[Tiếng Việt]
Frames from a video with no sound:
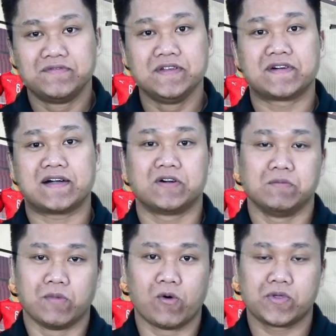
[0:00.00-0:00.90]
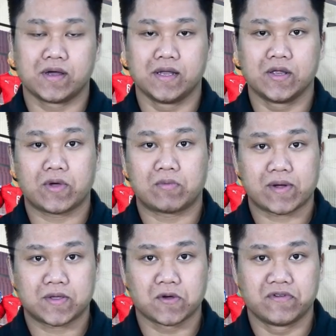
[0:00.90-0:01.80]
FIFA phân bổ cho Liên đoàn bóng
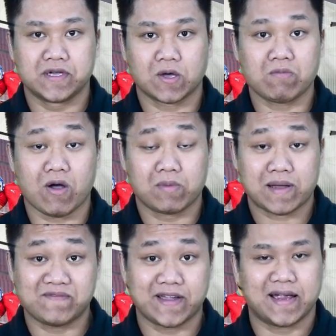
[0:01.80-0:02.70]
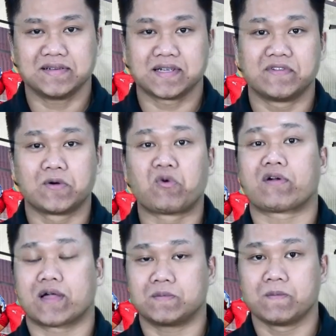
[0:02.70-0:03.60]
đá châu Phi tổng cộng 5 vé để về
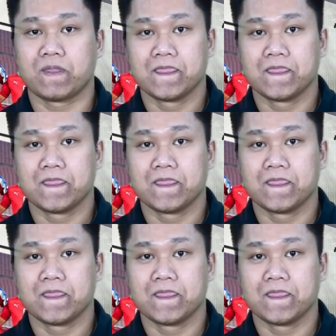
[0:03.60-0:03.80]
World Cup.